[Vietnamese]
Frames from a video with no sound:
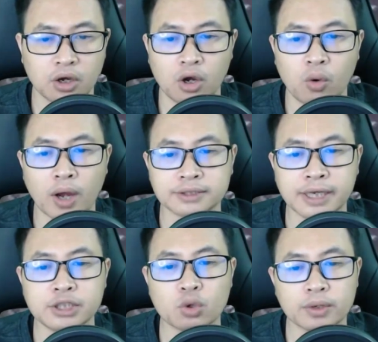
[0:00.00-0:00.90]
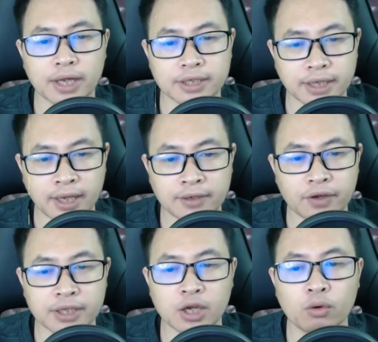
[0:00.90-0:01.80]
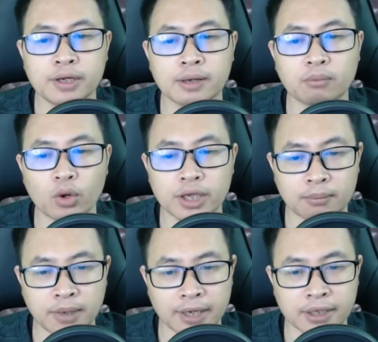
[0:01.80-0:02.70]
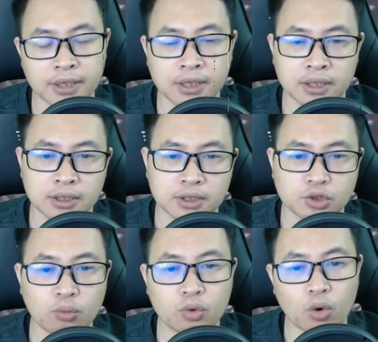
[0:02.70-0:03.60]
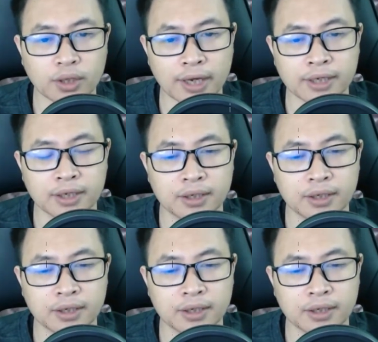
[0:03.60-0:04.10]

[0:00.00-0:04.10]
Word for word: Họa sĩ trung niên nhìn thấy vị thiếu niên bối kiếm này Dung cổ tay